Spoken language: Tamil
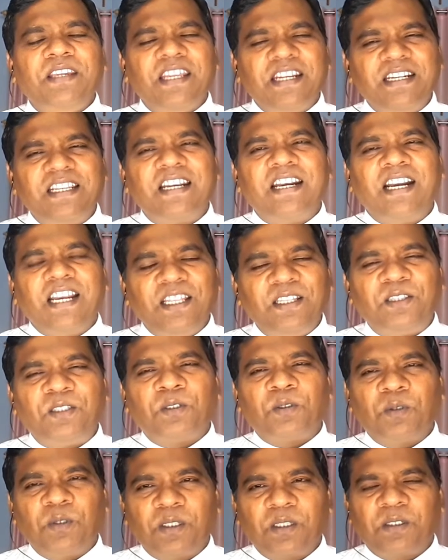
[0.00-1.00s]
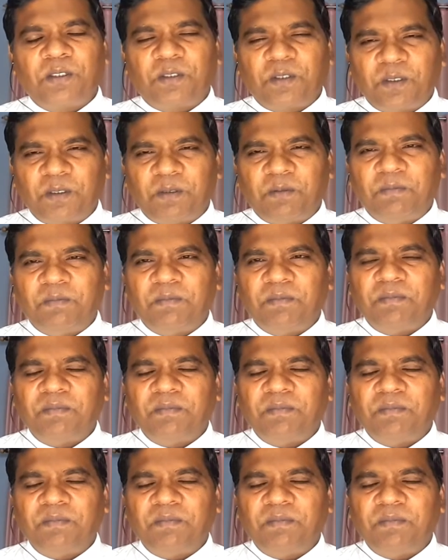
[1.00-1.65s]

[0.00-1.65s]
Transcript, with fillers: என்று நினைத்து கொண்டிருக்கிறோம்